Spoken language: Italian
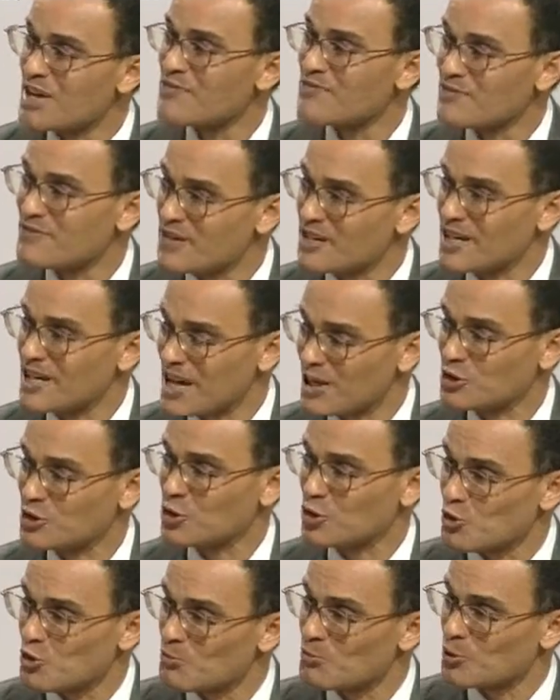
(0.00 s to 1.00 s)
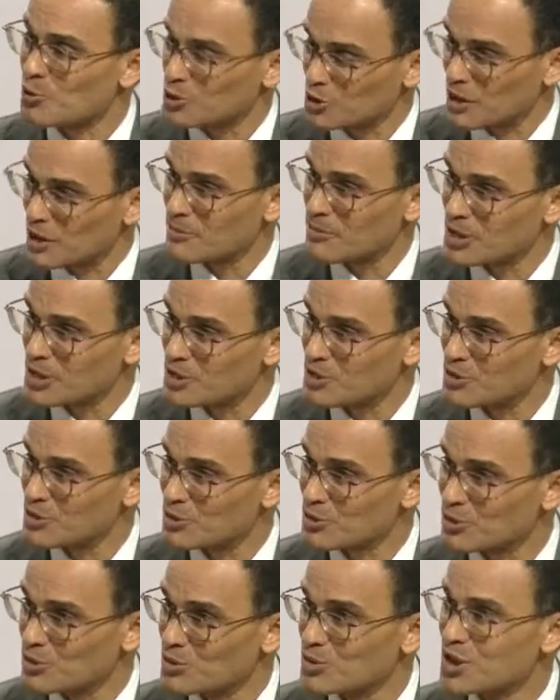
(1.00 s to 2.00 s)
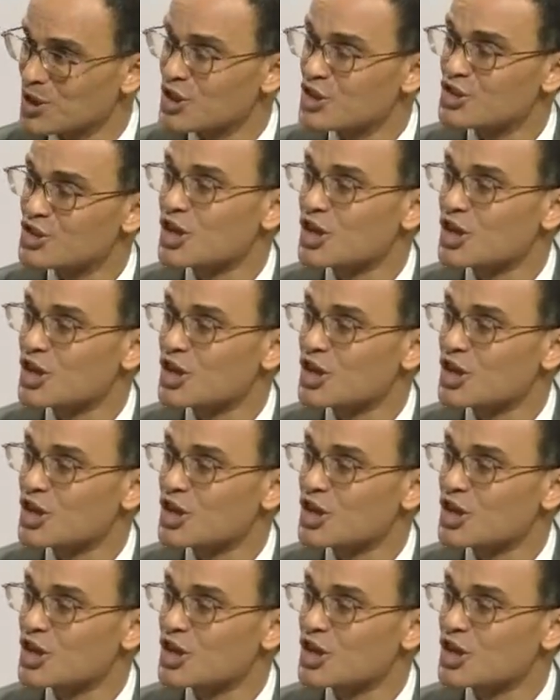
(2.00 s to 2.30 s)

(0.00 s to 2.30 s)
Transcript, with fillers: efferato comportamento